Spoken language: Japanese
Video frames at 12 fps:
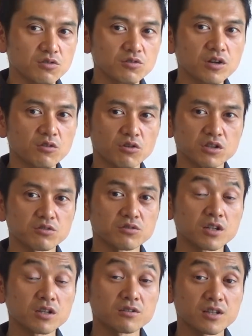服がこうやって
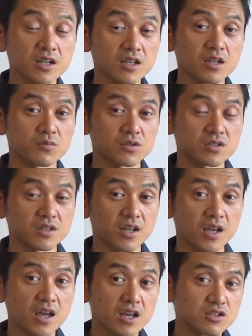触れるだけでもです
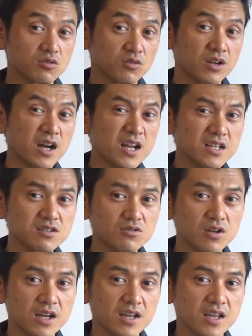ね、そのガラス
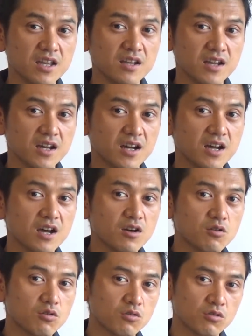の破片が
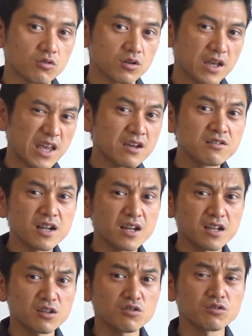こうえぐら
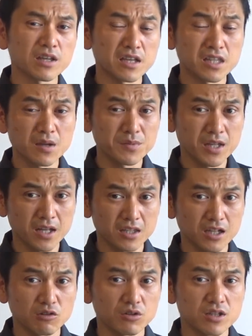れるような痛みであっ
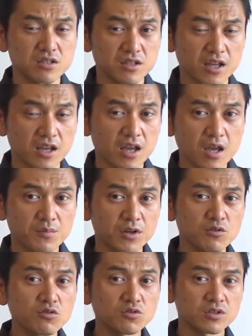たりとかですね、まあ、
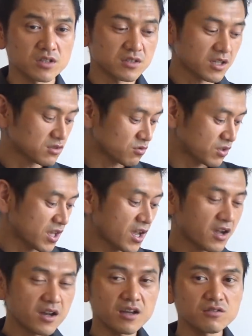よくですねその
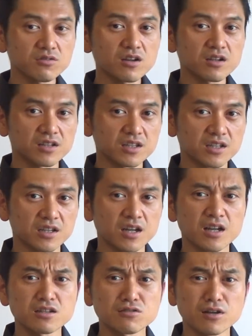血管の中に
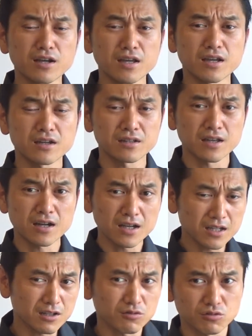ガラスの破片が流
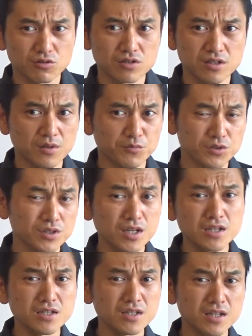れてるほどですねもう
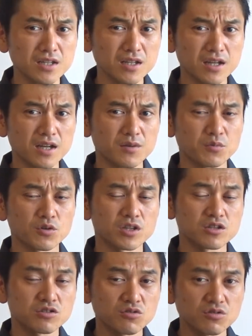全身がもう
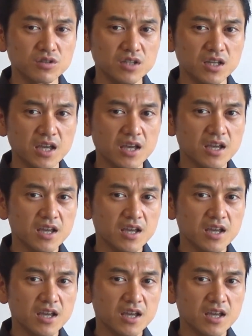非常に